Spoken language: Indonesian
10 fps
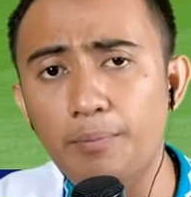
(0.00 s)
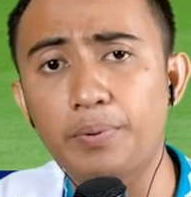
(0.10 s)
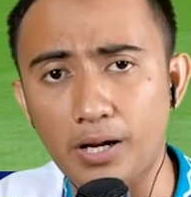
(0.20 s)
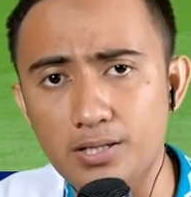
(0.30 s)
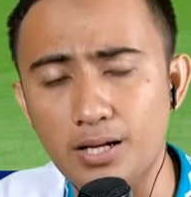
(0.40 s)

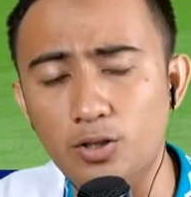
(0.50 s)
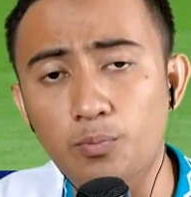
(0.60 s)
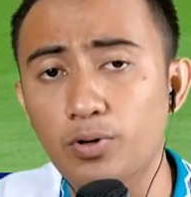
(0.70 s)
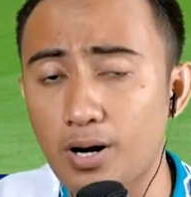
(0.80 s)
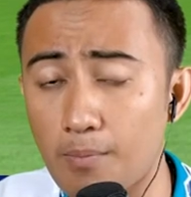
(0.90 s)
ngepres
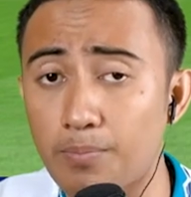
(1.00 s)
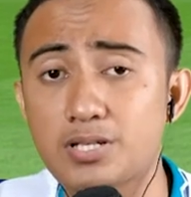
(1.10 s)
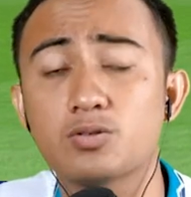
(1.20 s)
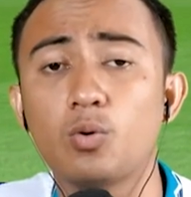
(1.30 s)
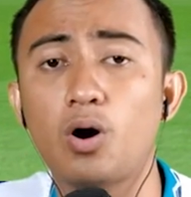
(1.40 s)
ataupun
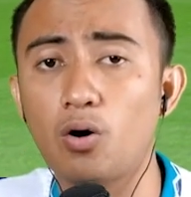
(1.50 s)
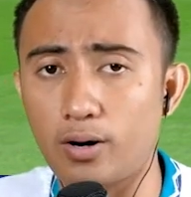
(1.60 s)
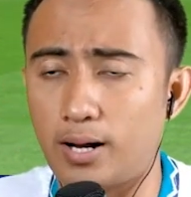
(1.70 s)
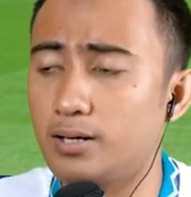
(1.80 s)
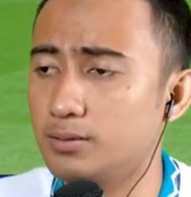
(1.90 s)
rampas dua
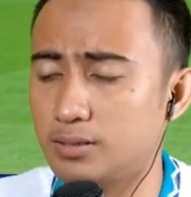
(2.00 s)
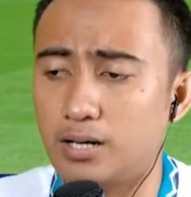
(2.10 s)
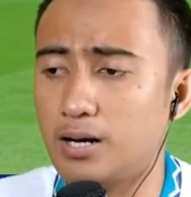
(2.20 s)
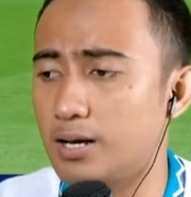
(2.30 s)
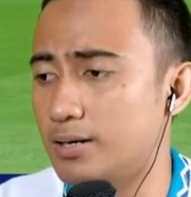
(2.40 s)
orang
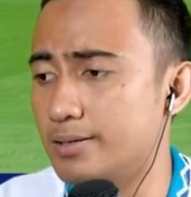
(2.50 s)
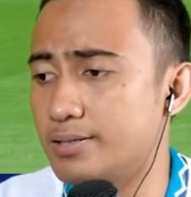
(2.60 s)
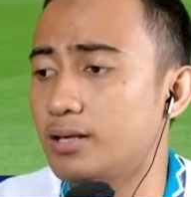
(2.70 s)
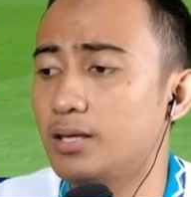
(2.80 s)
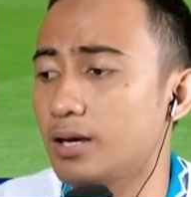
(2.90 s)
karena
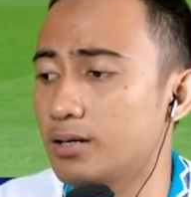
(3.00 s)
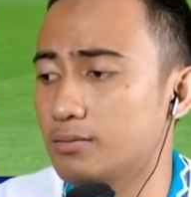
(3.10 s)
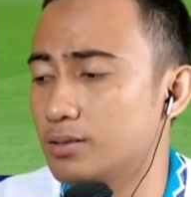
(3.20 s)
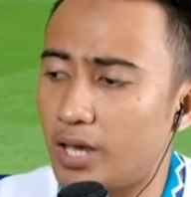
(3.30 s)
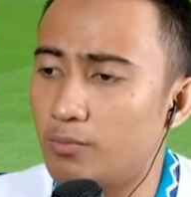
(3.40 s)

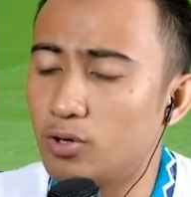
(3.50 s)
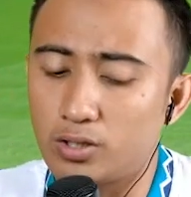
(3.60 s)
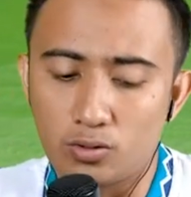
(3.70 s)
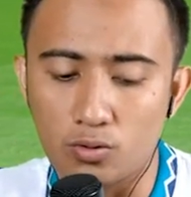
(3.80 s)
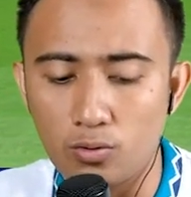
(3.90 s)
settingan
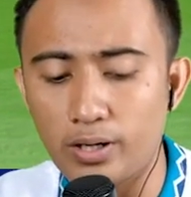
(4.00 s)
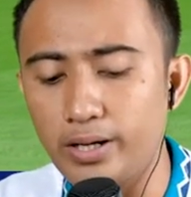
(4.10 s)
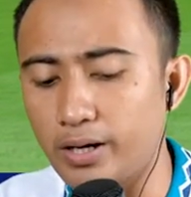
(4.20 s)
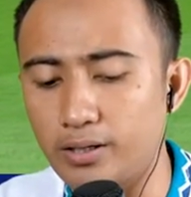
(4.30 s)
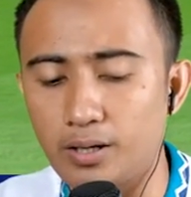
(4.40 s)
emulator gue
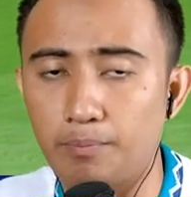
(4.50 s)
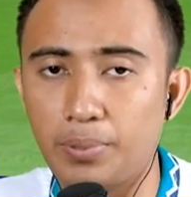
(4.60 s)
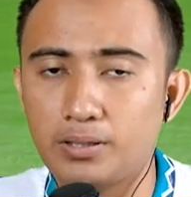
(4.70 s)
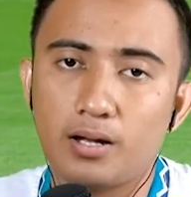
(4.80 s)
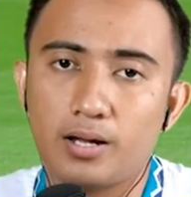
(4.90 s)
dengan
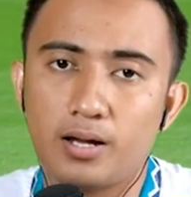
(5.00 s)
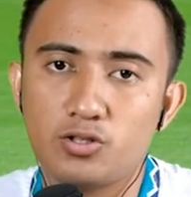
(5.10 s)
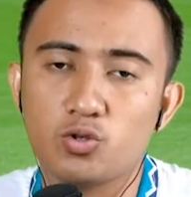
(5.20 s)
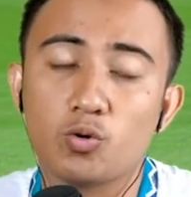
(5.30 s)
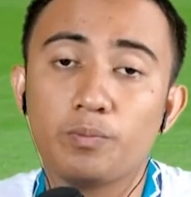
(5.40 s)
gamepad
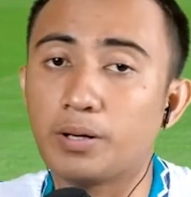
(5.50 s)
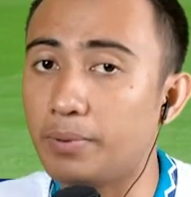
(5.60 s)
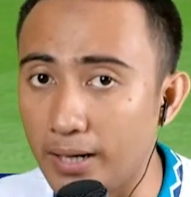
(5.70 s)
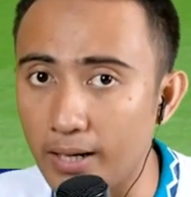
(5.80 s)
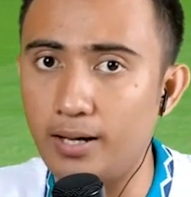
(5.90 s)
agak cukup
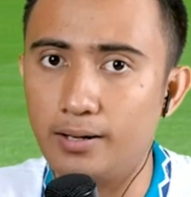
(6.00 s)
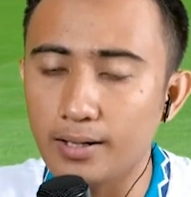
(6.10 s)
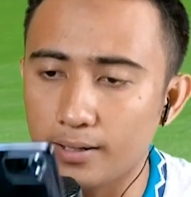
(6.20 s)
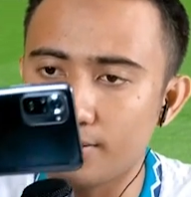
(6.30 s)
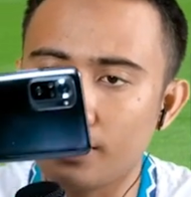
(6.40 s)
berbeda ya
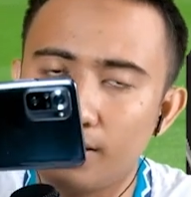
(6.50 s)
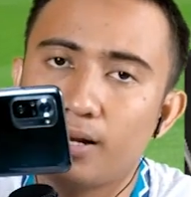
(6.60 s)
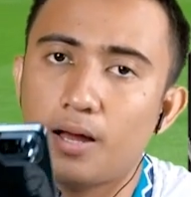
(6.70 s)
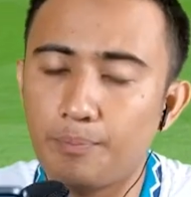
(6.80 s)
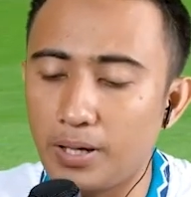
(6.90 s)
dengan
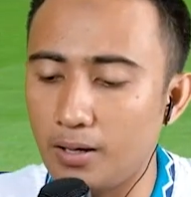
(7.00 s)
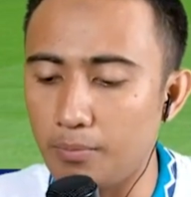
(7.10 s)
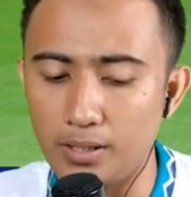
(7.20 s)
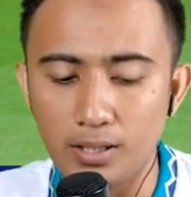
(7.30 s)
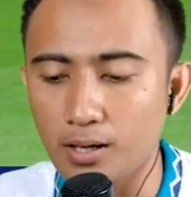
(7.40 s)
settingan HP.
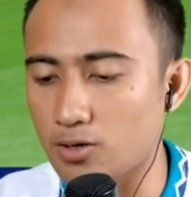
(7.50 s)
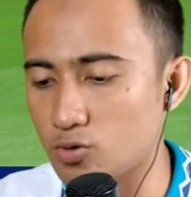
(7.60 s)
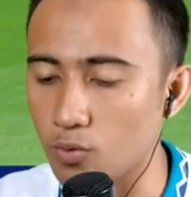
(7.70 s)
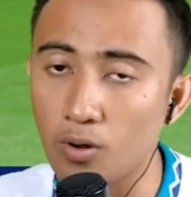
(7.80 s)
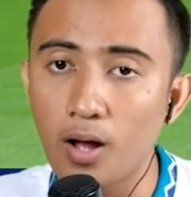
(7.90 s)
Mending
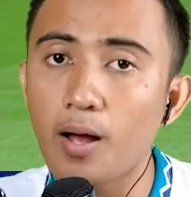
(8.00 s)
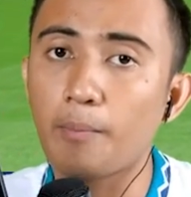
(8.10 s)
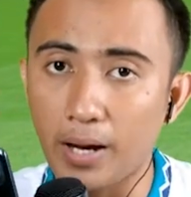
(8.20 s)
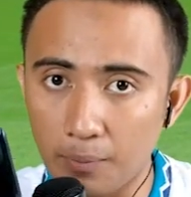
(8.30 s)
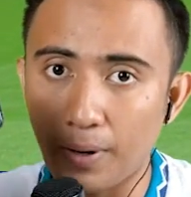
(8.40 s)
langsung
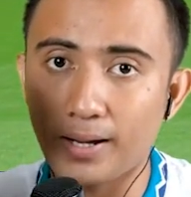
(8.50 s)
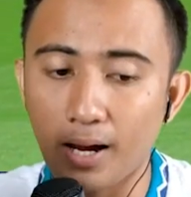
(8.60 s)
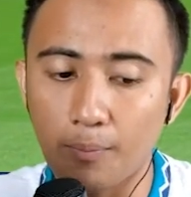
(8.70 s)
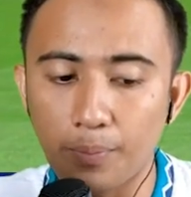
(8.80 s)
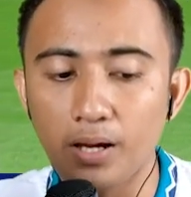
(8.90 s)
main pakai
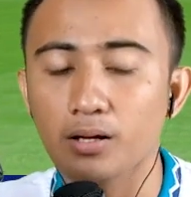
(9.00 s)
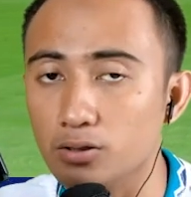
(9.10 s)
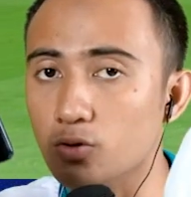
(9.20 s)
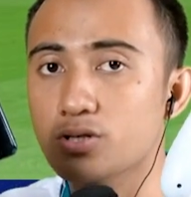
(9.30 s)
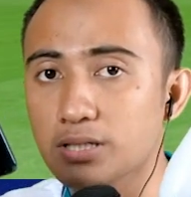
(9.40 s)
HP
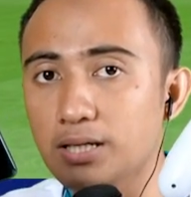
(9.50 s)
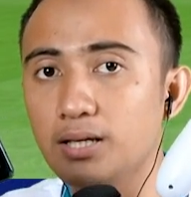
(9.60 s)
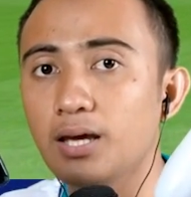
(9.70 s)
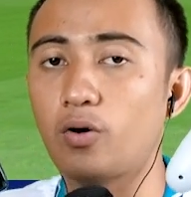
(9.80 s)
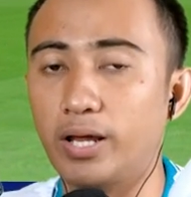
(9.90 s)
terus
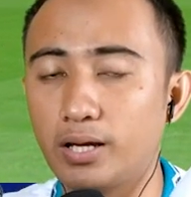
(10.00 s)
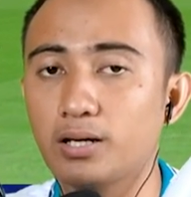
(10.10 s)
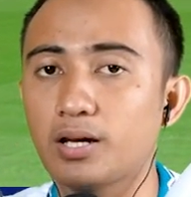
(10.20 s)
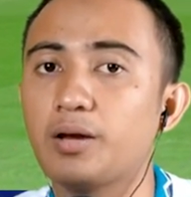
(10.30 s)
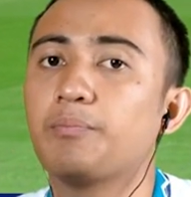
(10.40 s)

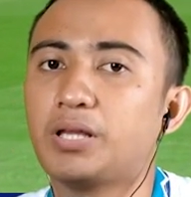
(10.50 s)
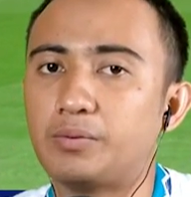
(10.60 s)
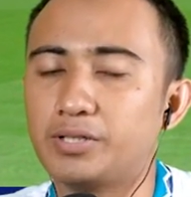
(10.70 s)
dikonekin ke gamepad